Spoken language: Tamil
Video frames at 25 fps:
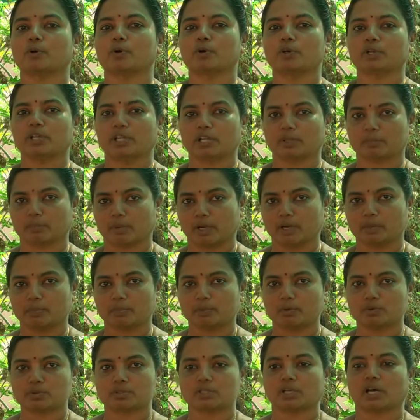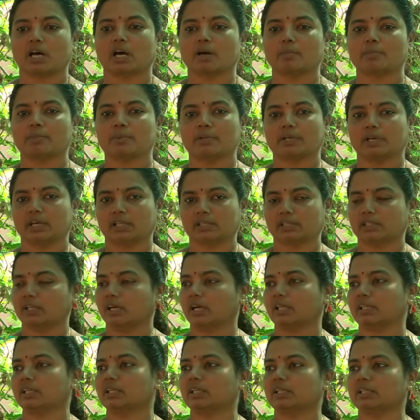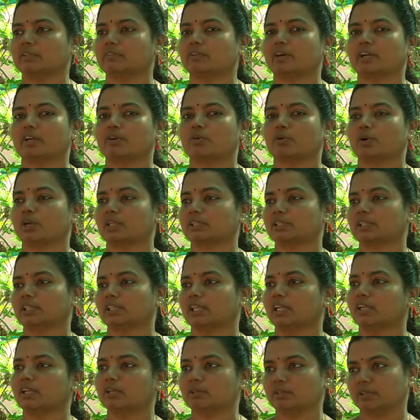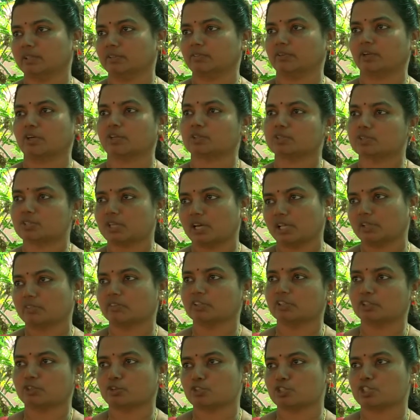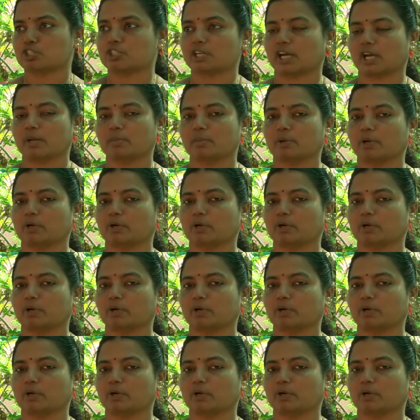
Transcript: போட்டு அது மண்புழு சாப்பிட்டு அந்த அதுலேருந்து வர உரத்தை தான் அது வர ஸோ அது வந்து கொஞ்சம் டைம்